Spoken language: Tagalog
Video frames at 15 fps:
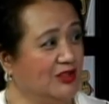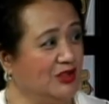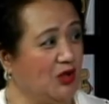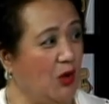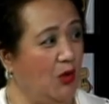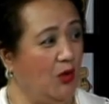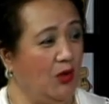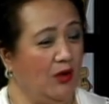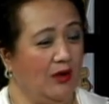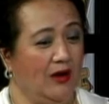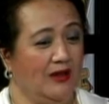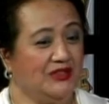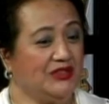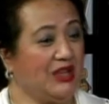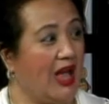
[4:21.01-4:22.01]
So,
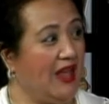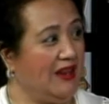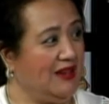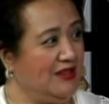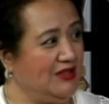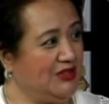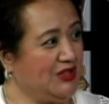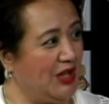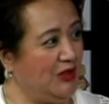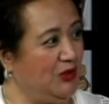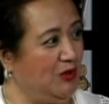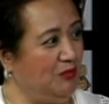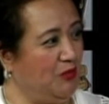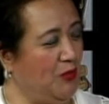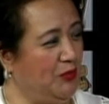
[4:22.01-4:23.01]
saan, saan
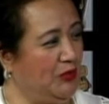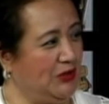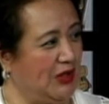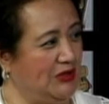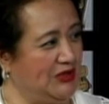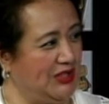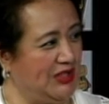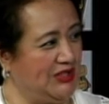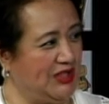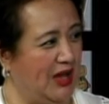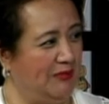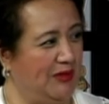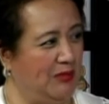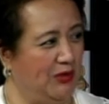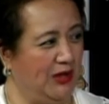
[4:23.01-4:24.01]
doon pupunta yung
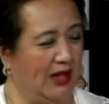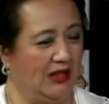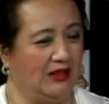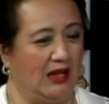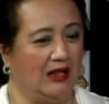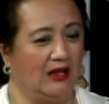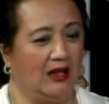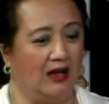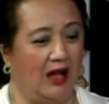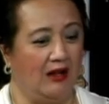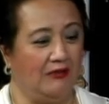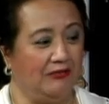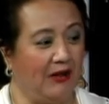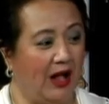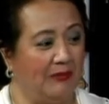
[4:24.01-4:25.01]
sinasabi mo na talagang
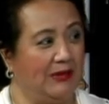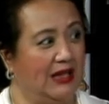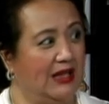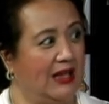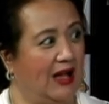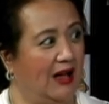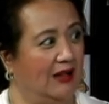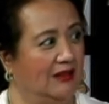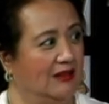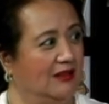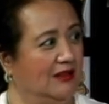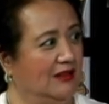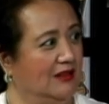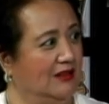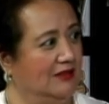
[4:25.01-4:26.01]
ang family ang
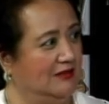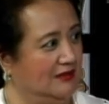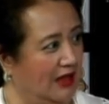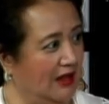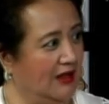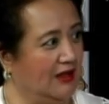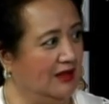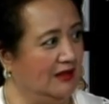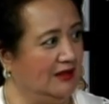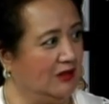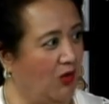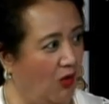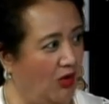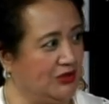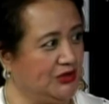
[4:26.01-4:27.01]
talagang
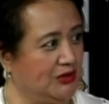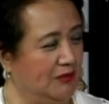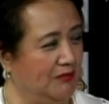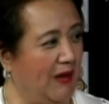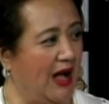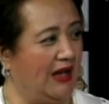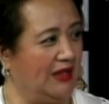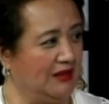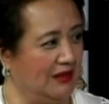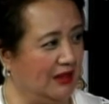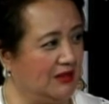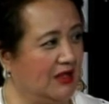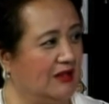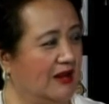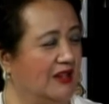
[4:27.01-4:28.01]
cause bakit
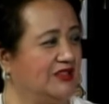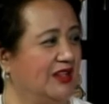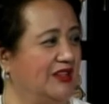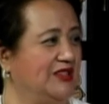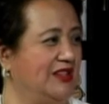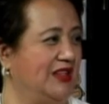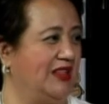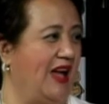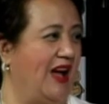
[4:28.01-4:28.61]
nagda-drugs ang isang tao.